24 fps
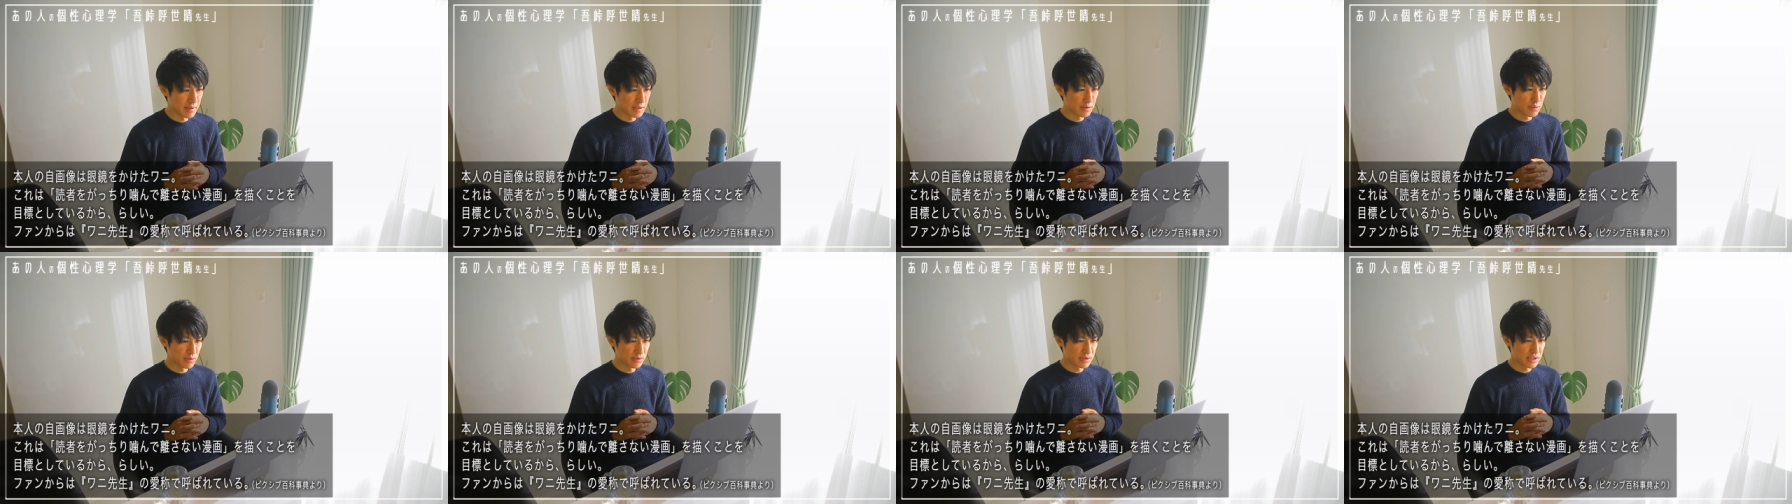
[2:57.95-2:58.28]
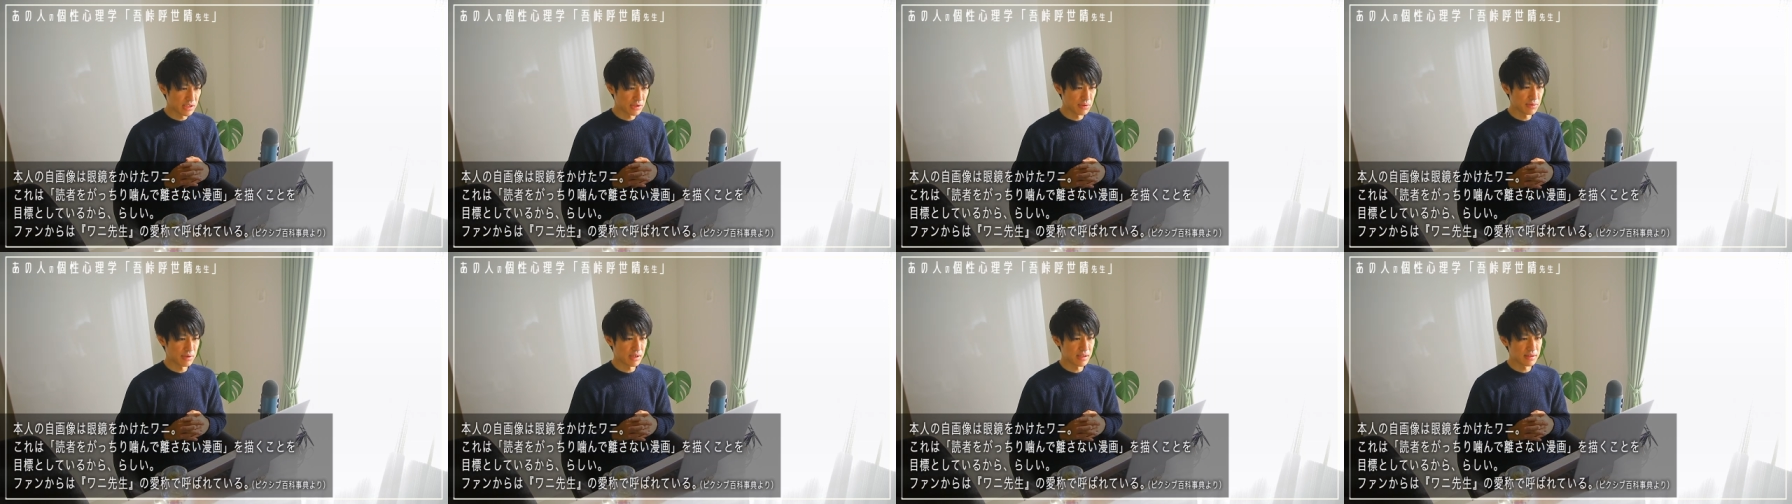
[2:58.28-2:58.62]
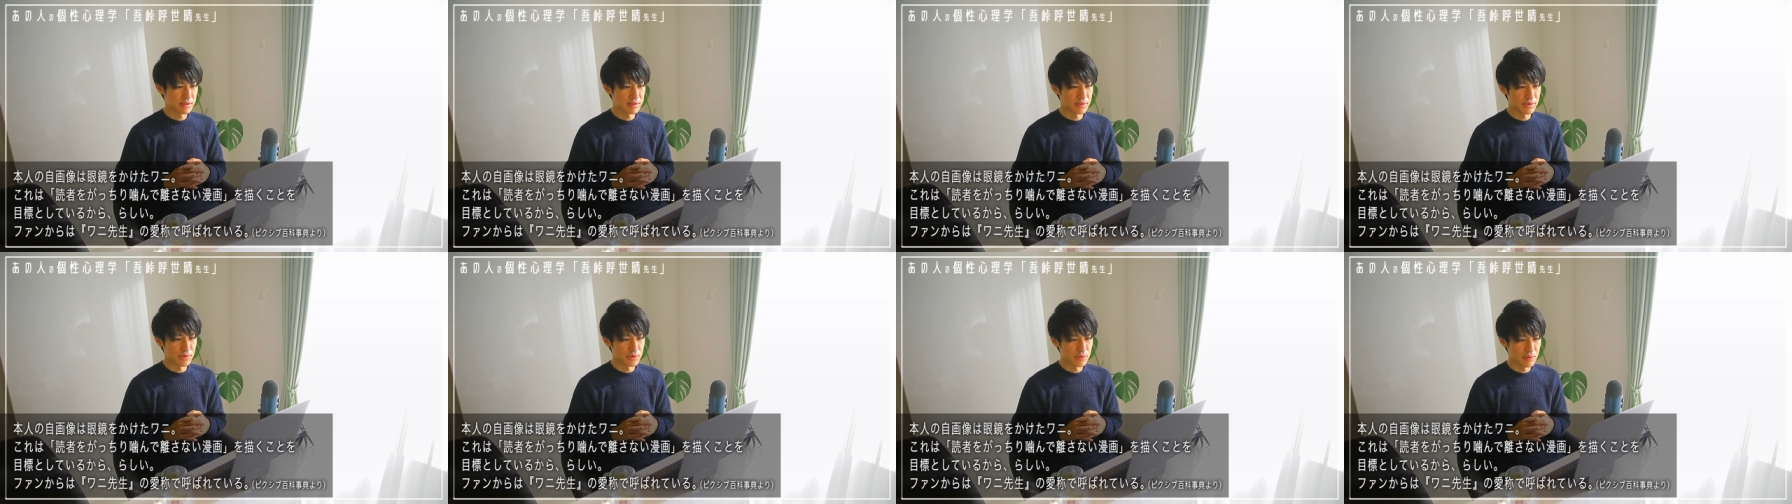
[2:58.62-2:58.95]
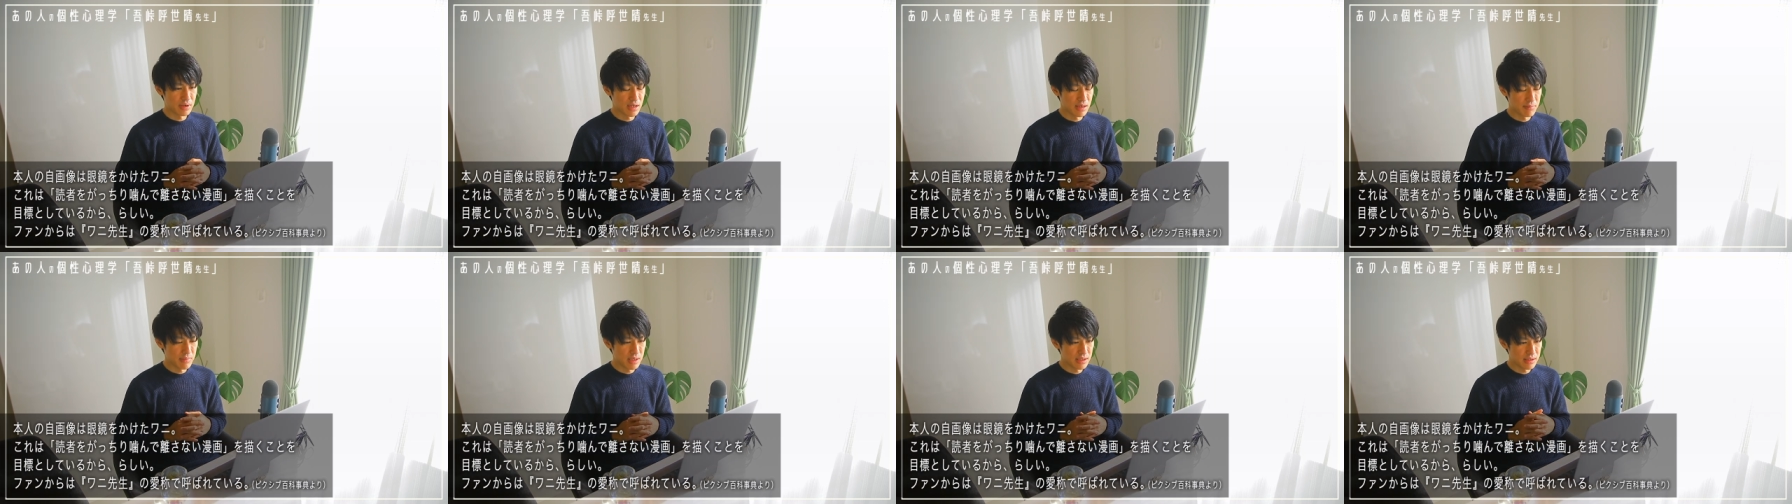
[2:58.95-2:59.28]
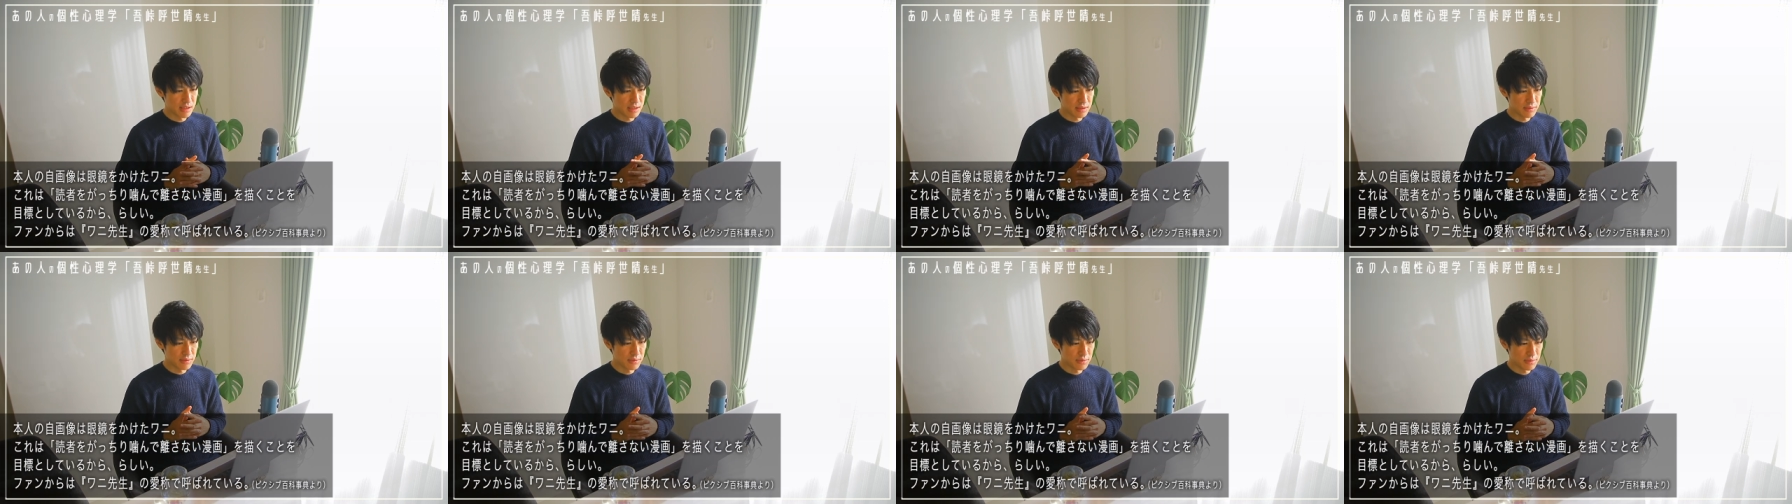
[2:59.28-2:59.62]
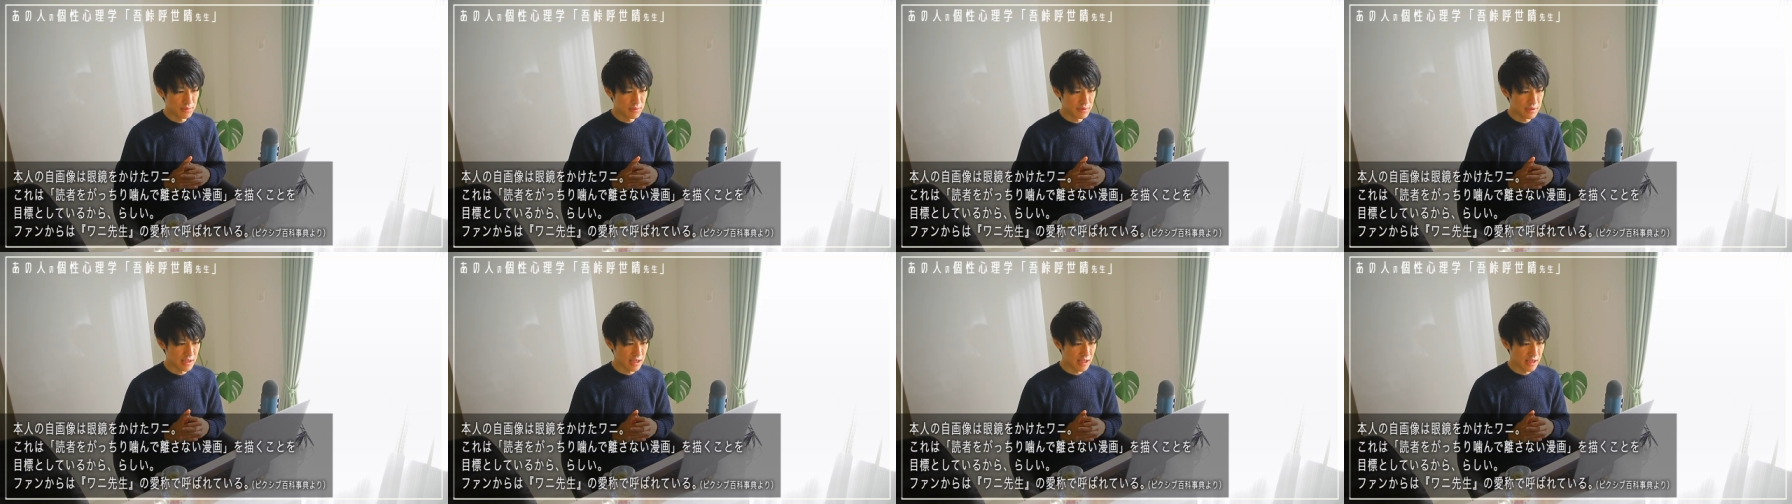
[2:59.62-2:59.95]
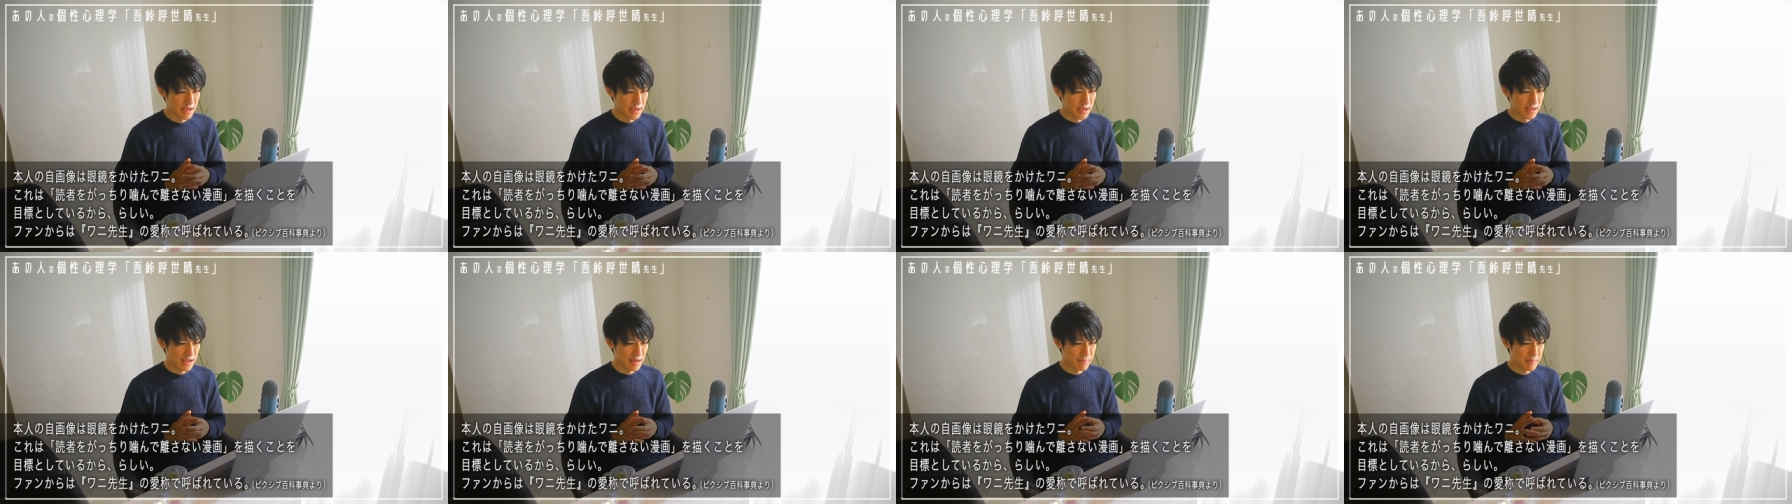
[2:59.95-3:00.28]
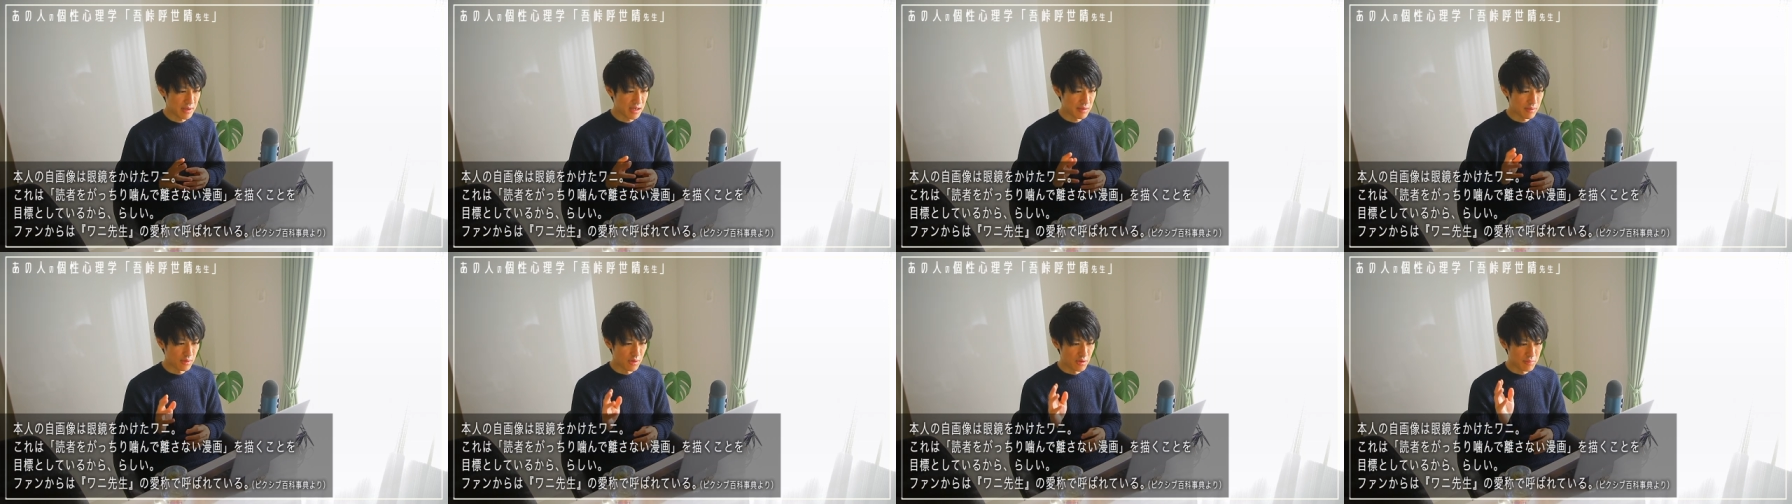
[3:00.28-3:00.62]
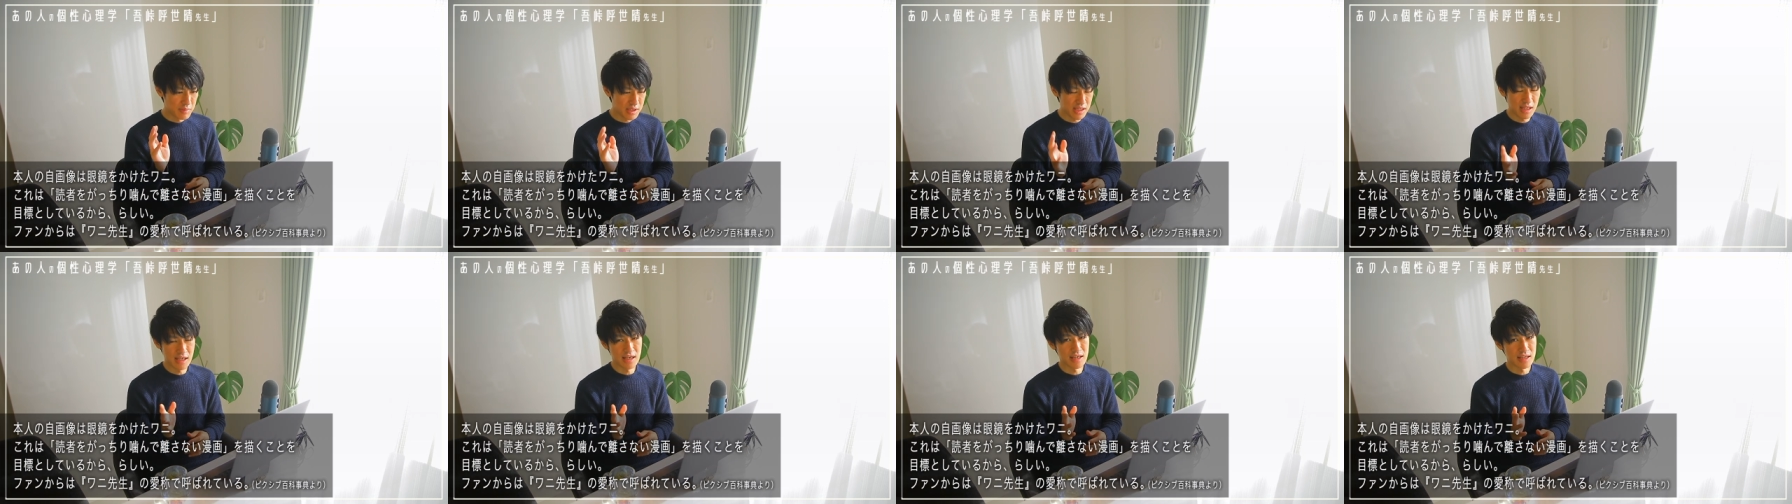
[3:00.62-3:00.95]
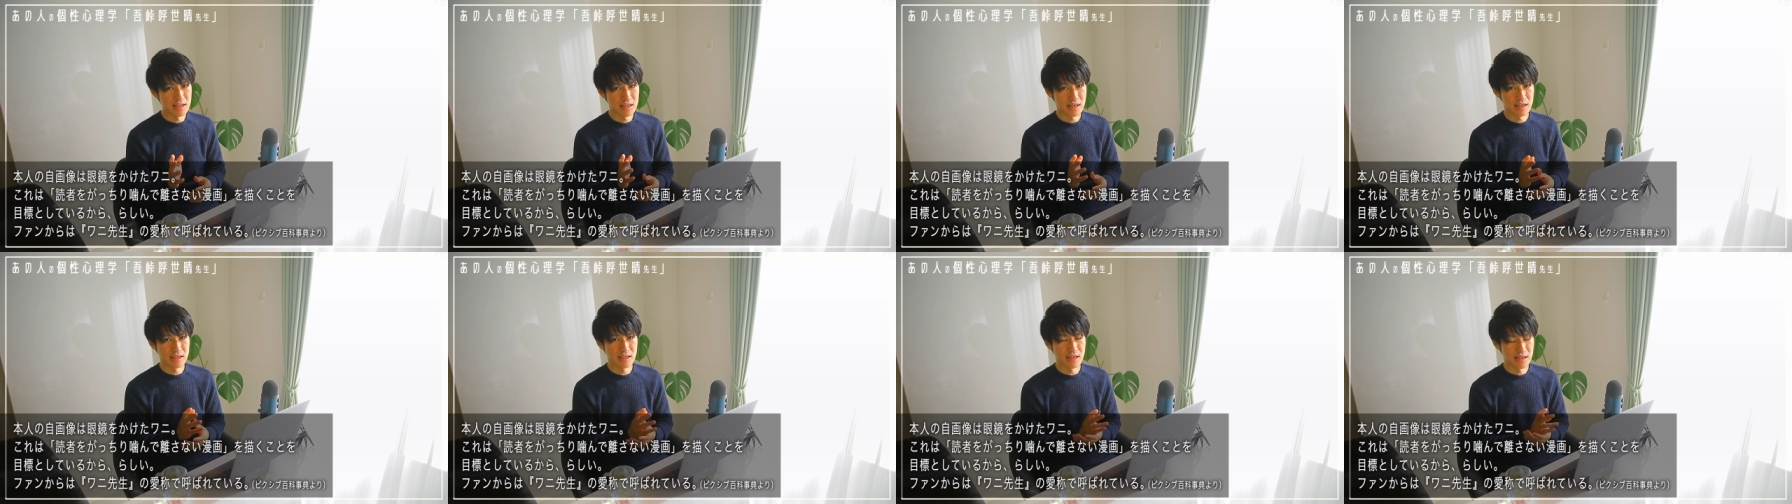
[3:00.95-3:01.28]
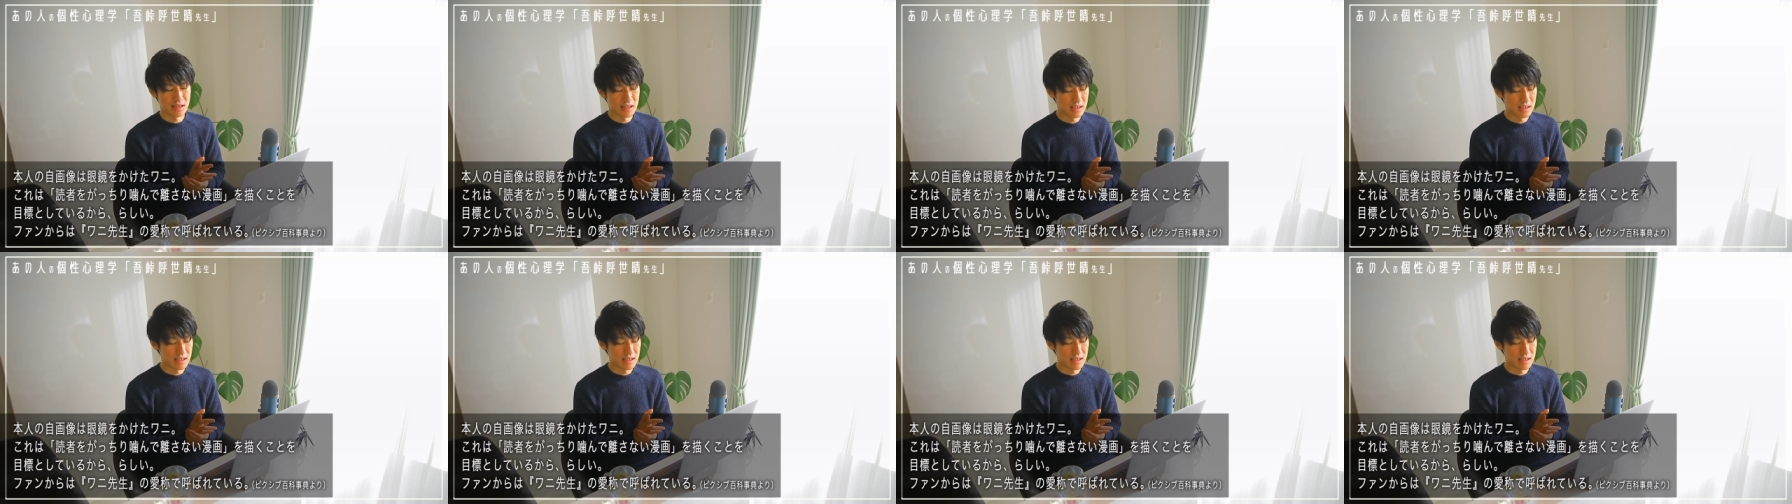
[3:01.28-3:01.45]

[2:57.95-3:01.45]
どんな人かっていうのは、ネットの方でね、やっぱりこう見ていただけたら